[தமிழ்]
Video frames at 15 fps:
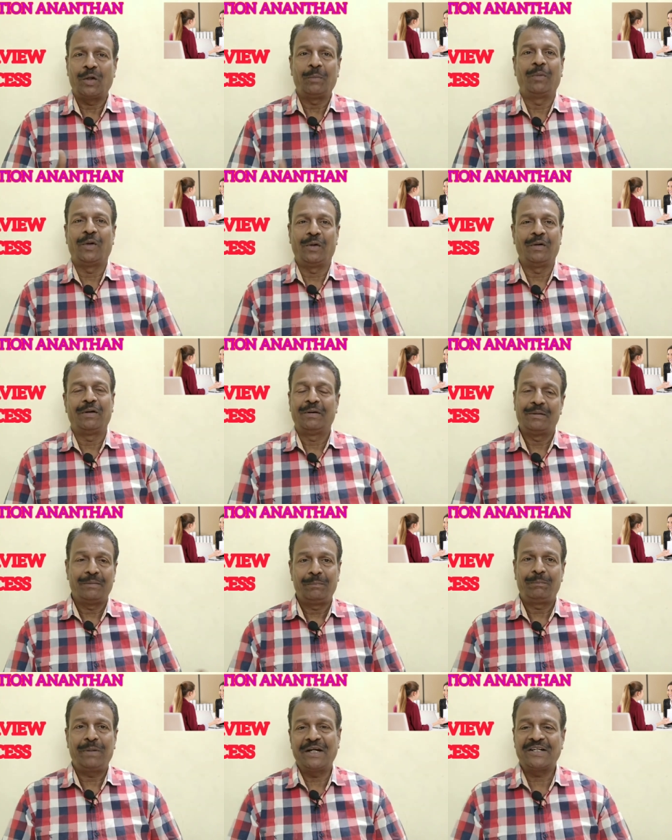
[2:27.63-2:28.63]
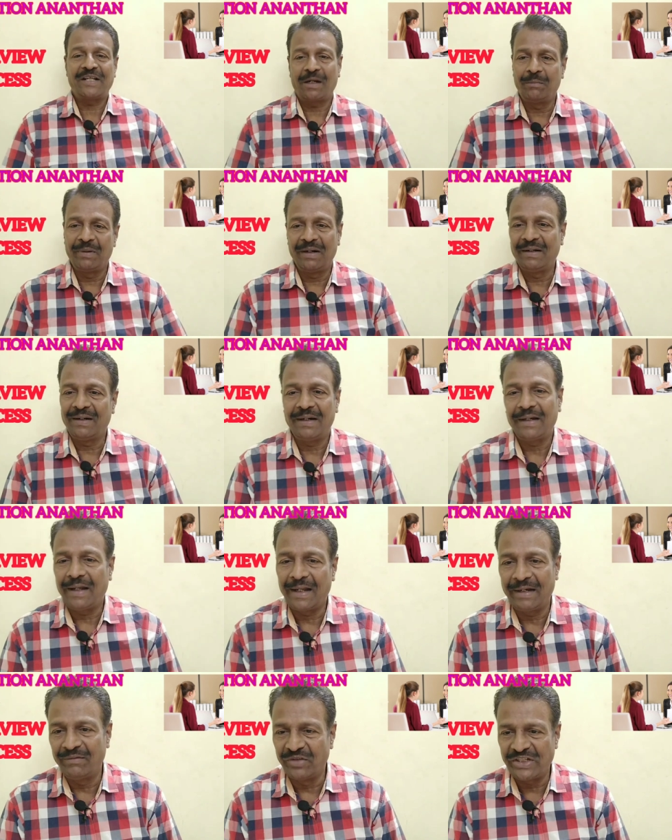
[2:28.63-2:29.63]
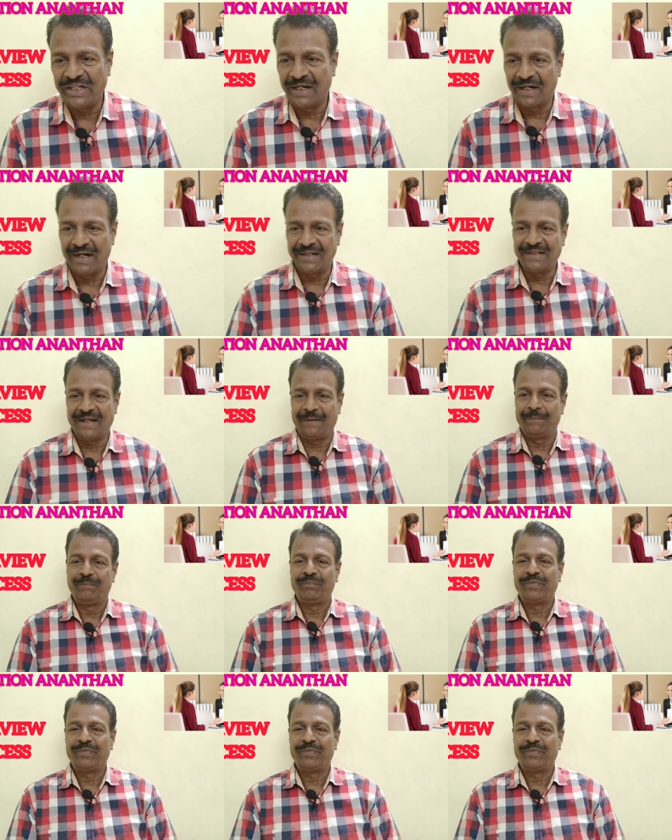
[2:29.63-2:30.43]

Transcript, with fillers: ரொம்ப ப்ளஷரபிள் ஆன விஷயங்கள் தான்